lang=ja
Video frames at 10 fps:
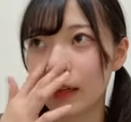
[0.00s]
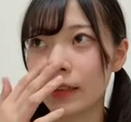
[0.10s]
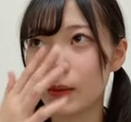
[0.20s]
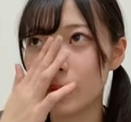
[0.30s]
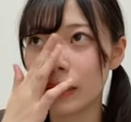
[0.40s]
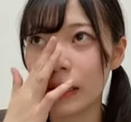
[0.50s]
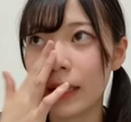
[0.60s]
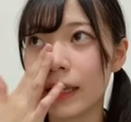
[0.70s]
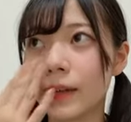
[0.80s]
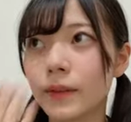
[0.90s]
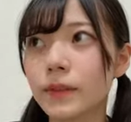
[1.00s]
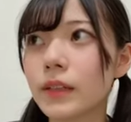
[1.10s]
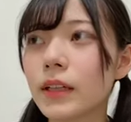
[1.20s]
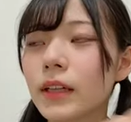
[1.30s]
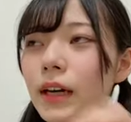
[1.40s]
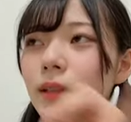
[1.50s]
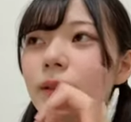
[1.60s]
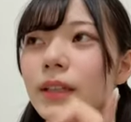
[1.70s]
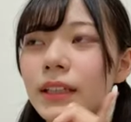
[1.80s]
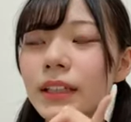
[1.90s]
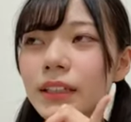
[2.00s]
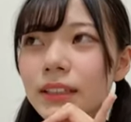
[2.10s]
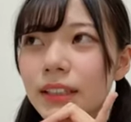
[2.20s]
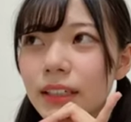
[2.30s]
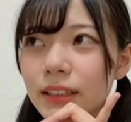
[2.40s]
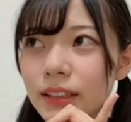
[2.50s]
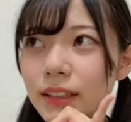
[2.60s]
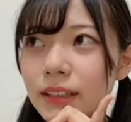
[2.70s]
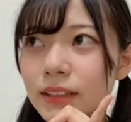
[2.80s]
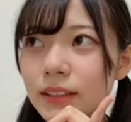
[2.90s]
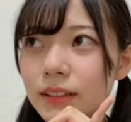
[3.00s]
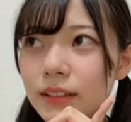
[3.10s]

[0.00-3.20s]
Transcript: あとはねあと何が好きかな